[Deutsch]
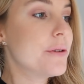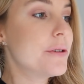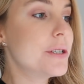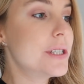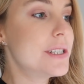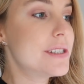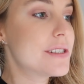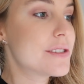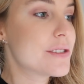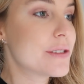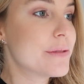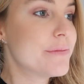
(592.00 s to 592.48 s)

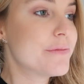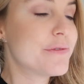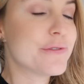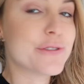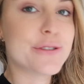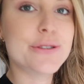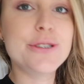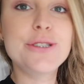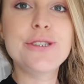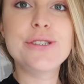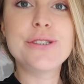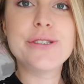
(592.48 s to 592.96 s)
und zum
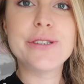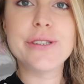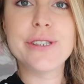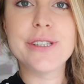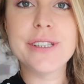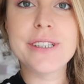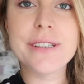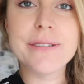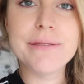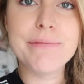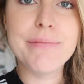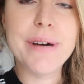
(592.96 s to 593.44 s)

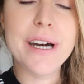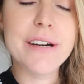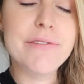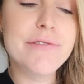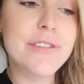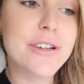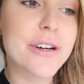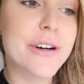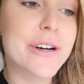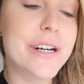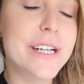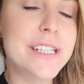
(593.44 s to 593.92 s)
Frühstück machen
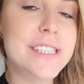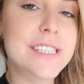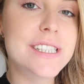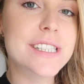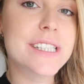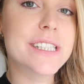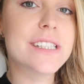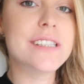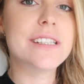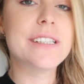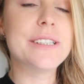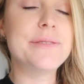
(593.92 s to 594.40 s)
wir
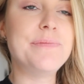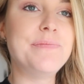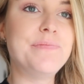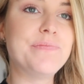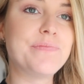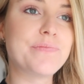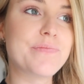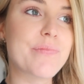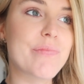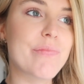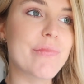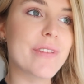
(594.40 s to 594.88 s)
heute
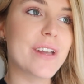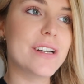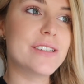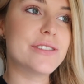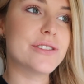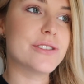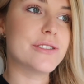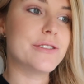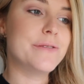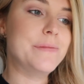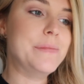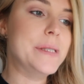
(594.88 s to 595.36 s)
ähm,
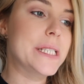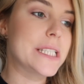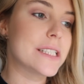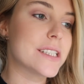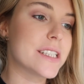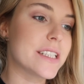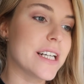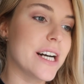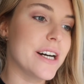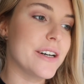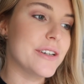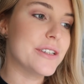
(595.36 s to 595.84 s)
so einen
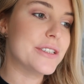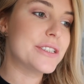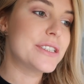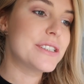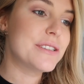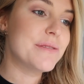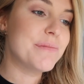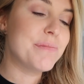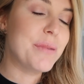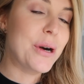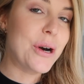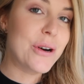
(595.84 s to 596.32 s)
Mix
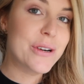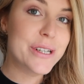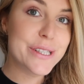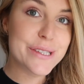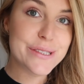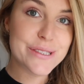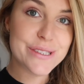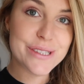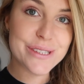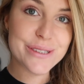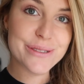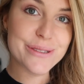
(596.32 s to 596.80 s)
aus
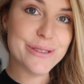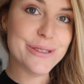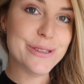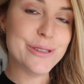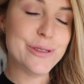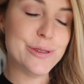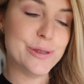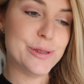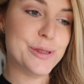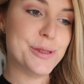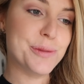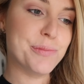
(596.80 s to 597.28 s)
Porridge
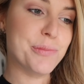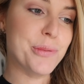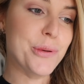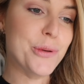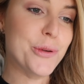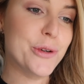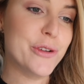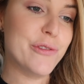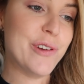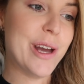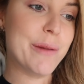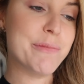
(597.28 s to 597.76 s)
und
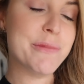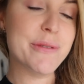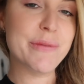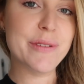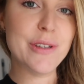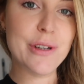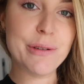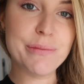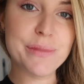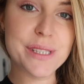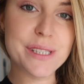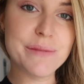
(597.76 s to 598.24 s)
Brot. Wir haben nämlich
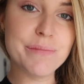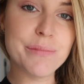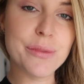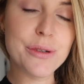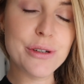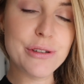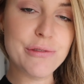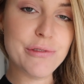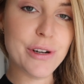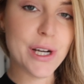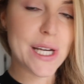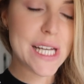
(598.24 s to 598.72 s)
noch ein bisschen
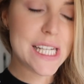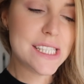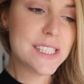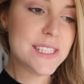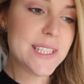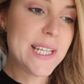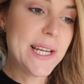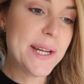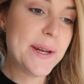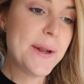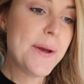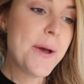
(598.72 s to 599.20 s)
Brot von
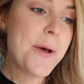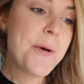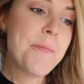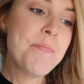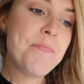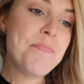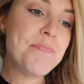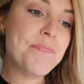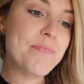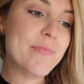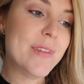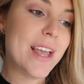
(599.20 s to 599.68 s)
gestern,
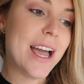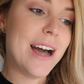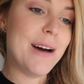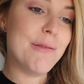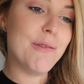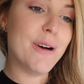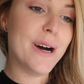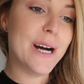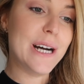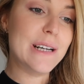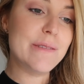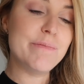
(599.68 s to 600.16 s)

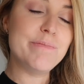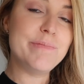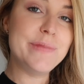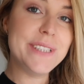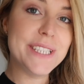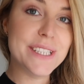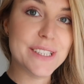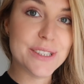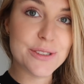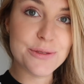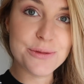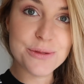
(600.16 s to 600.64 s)
aber
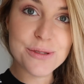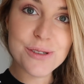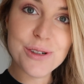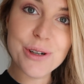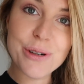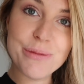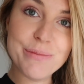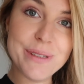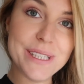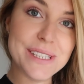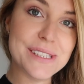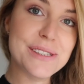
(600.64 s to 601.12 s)
nicht genug,
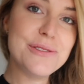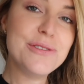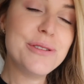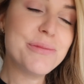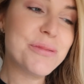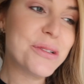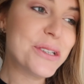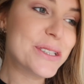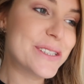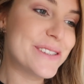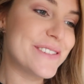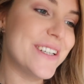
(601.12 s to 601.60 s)
um jetzt nur
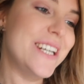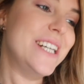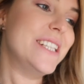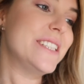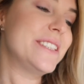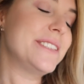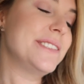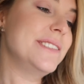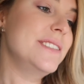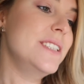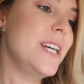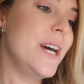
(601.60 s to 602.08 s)
Brot zu
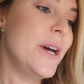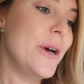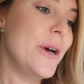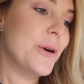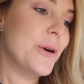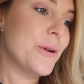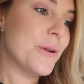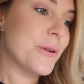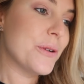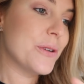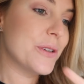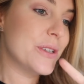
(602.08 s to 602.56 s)
essen.
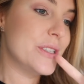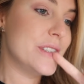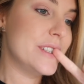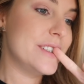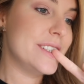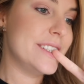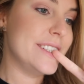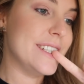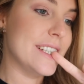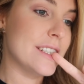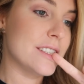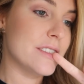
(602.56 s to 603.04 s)

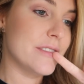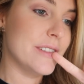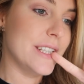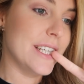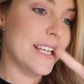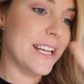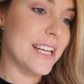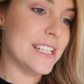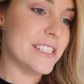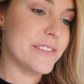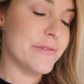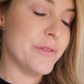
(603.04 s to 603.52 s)
Und
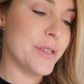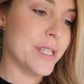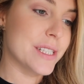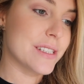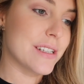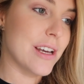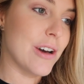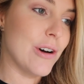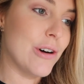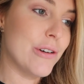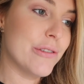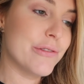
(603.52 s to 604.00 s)
deswegen essen wir
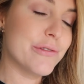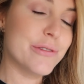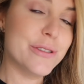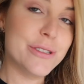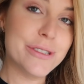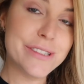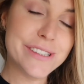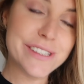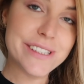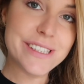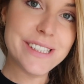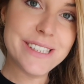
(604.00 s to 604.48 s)
das auf
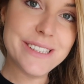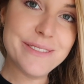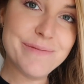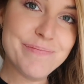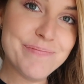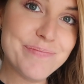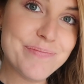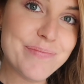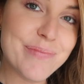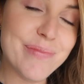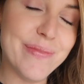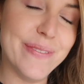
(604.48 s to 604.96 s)
und
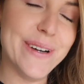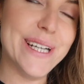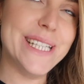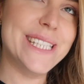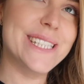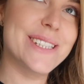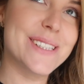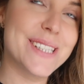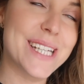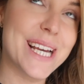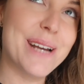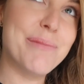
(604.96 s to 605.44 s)
weil
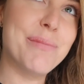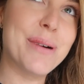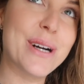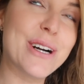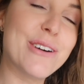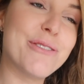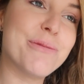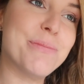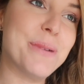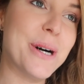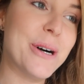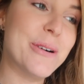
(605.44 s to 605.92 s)
ich total Bock
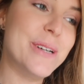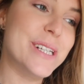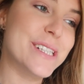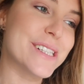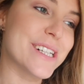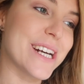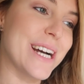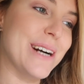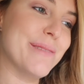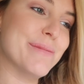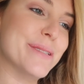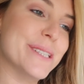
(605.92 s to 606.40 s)
auf
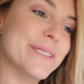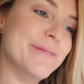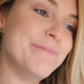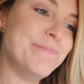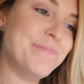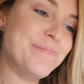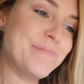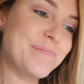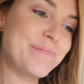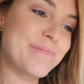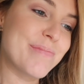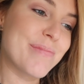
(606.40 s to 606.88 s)
Porridge habe,
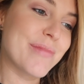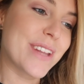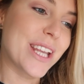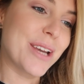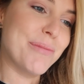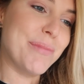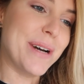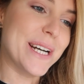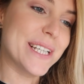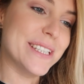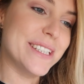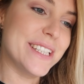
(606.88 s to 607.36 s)

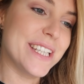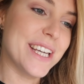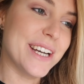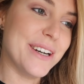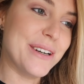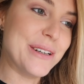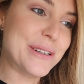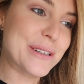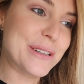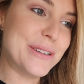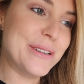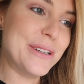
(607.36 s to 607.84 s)
mache ich
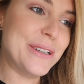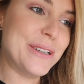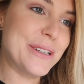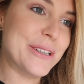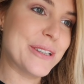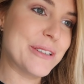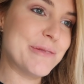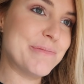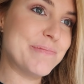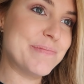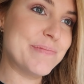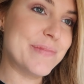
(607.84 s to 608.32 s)
auch
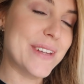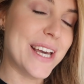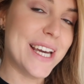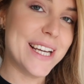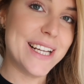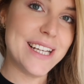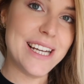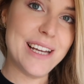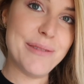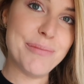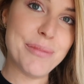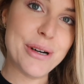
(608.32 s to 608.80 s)
noch
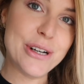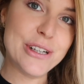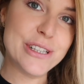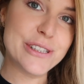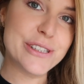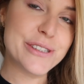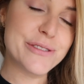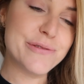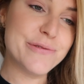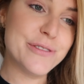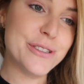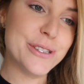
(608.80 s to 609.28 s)
einen kleinen
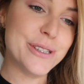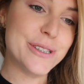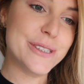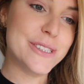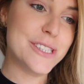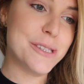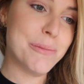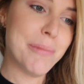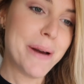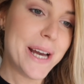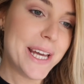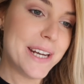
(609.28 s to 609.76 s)
Porridge für
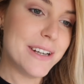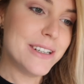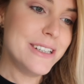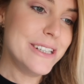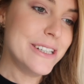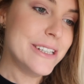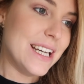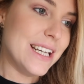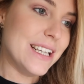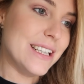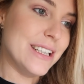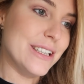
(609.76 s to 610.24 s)
uns beide.
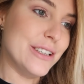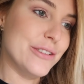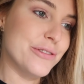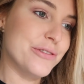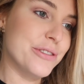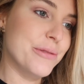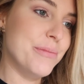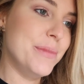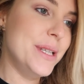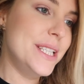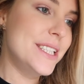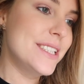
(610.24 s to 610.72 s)
Äh,
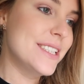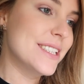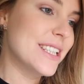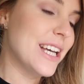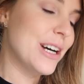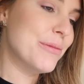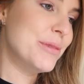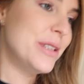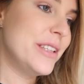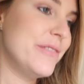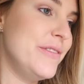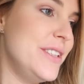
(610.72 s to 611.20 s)
für mich,
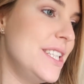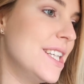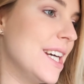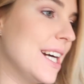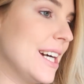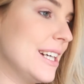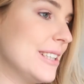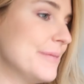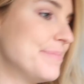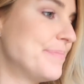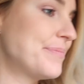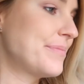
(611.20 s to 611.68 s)
glaube ich,
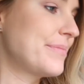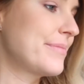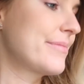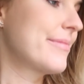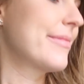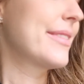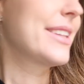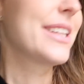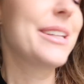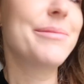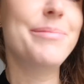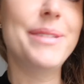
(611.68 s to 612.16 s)
wieder
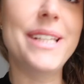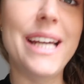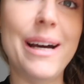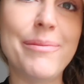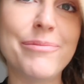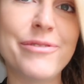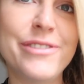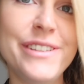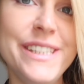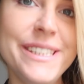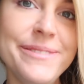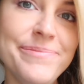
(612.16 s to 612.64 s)
mit
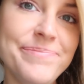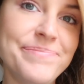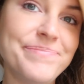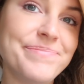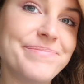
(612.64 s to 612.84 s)
Apfel